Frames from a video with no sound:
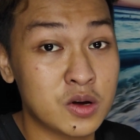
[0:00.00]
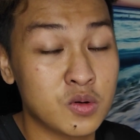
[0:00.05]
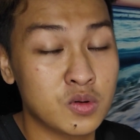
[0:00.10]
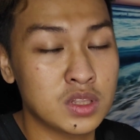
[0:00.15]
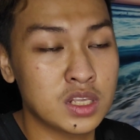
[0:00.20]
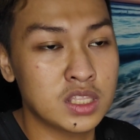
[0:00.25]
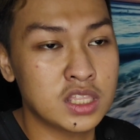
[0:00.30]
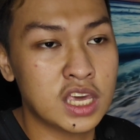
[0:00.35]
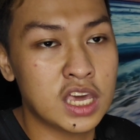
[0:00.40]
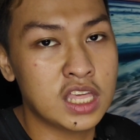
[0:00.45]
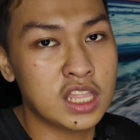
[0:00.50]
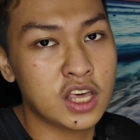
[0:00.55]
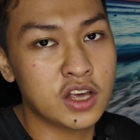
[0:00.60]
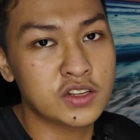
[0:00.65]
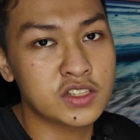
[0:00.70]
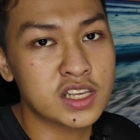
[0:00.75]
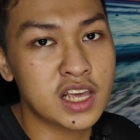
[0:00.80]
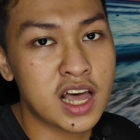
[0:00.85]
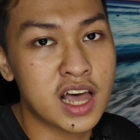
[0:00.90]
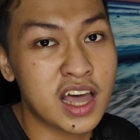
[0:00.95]
Kung titingin
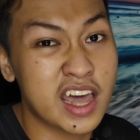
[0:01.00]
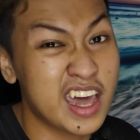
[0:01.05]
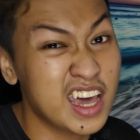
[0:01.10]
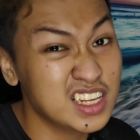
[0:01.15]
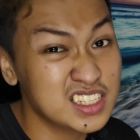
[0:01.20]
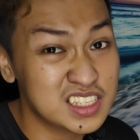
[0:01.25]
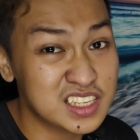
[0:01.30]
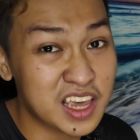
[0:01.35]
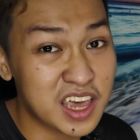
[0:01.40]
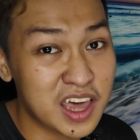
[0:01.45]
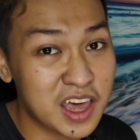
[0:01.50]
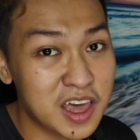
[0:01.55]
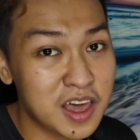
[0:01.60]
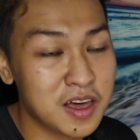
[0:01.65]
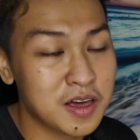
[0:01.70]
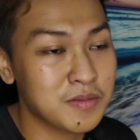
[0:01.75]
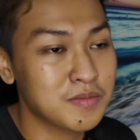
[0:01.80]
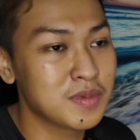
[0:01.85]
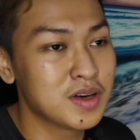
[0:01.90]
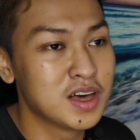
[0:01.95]
kayo sa
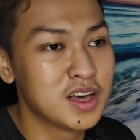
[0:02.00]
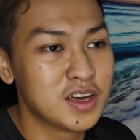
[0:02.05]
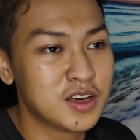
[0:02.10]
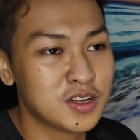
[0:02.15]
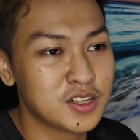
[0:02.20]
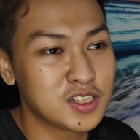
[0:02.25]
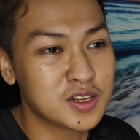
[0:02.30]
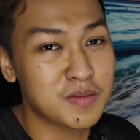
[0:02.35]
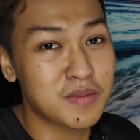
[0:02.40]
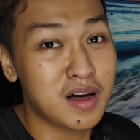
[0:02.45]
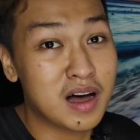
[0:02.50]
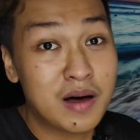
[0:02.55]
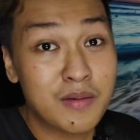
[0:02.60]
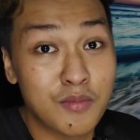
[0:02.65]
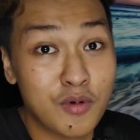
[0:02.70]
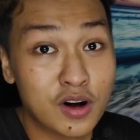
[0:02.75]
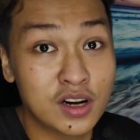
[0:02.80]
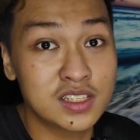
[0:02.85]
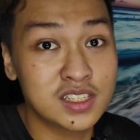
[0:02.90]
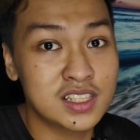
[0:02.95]
SM, yung sa mga
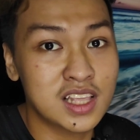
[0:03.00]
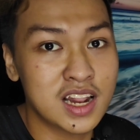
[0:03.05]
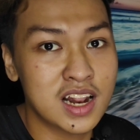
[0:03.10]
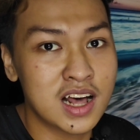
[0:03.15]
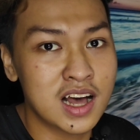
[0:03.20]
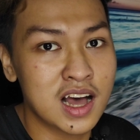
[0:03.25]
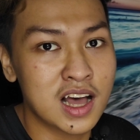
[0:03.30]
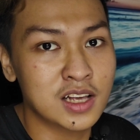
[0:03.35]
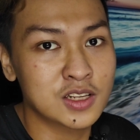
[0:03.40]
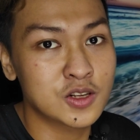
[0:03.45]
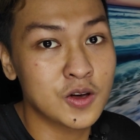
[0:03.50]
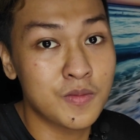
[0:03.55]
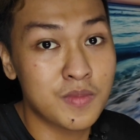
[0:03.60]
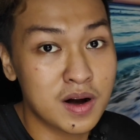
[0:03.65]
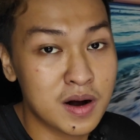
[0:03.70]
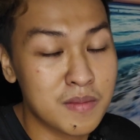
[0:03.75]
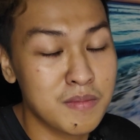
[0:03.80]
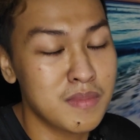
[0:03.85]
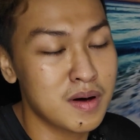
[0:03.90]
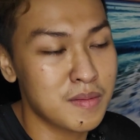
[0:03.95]
malls talaga,
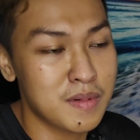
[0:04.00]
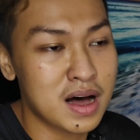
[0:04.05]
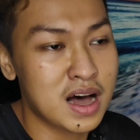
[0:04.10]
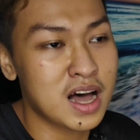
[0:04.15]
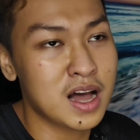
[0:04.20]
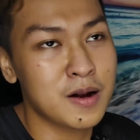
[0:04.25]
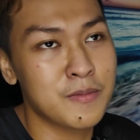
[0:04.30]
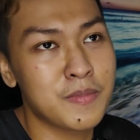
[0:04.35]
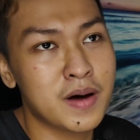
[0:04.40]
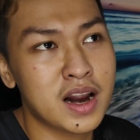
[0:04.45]
sobrang mamahal.